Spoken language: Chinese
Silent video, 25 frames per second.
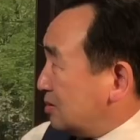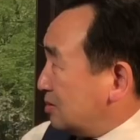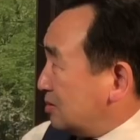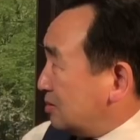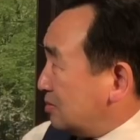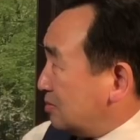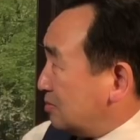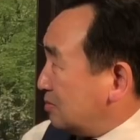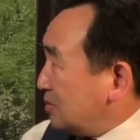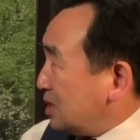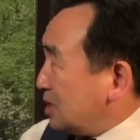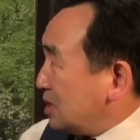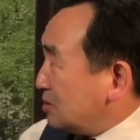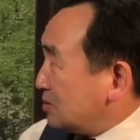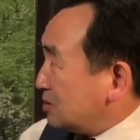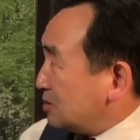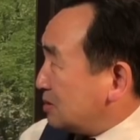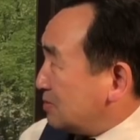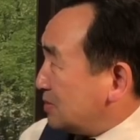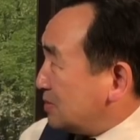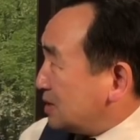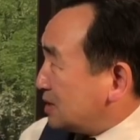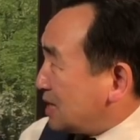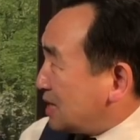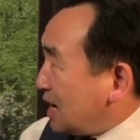没有
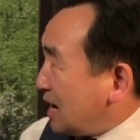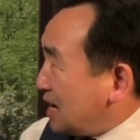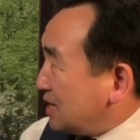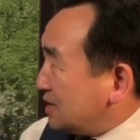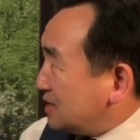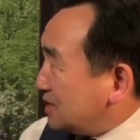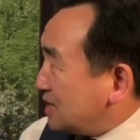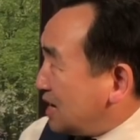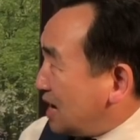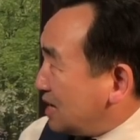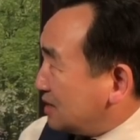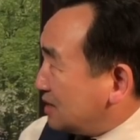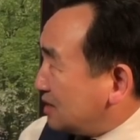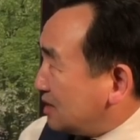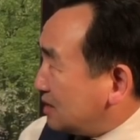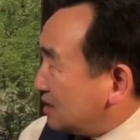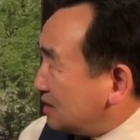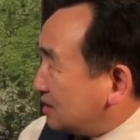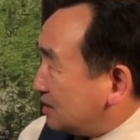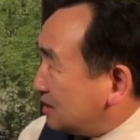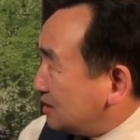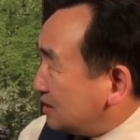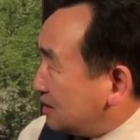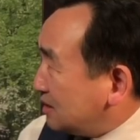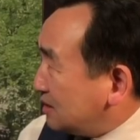什么太恰当
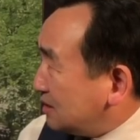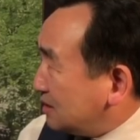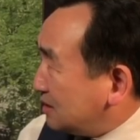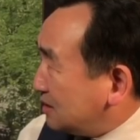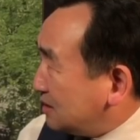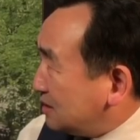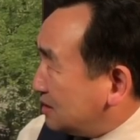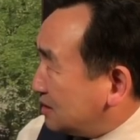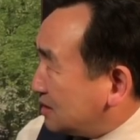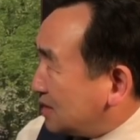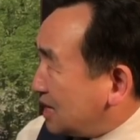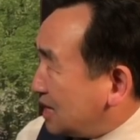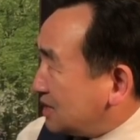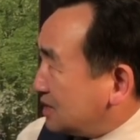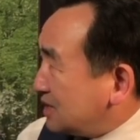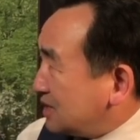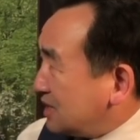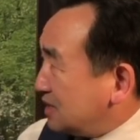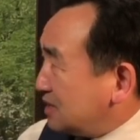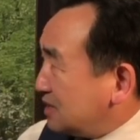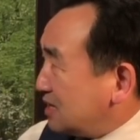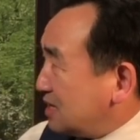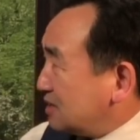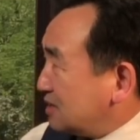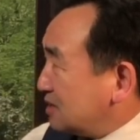的，应该
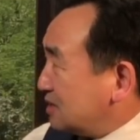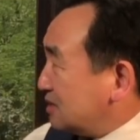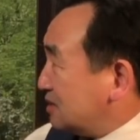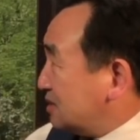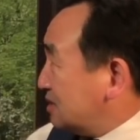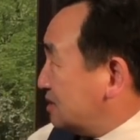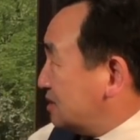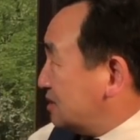这张是